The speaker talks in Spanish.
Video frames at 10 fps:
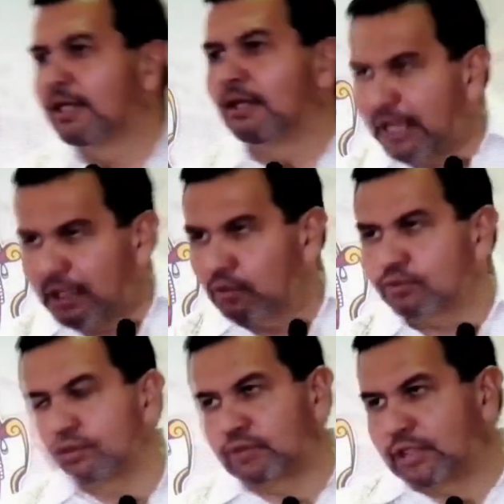pero
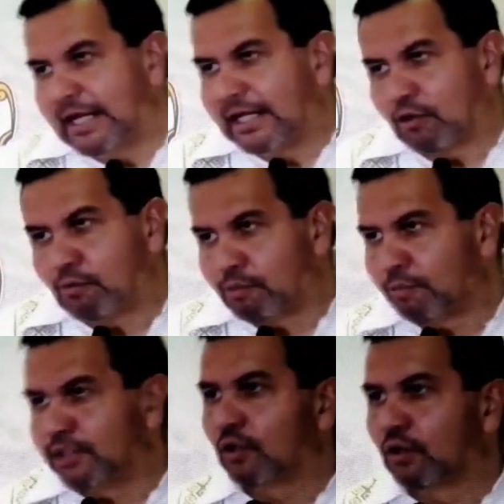el
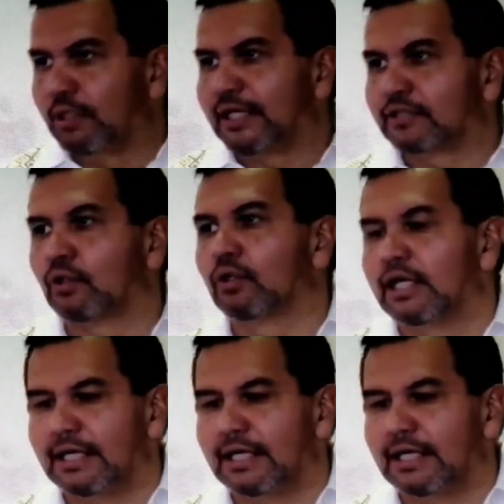compromiso, la obligación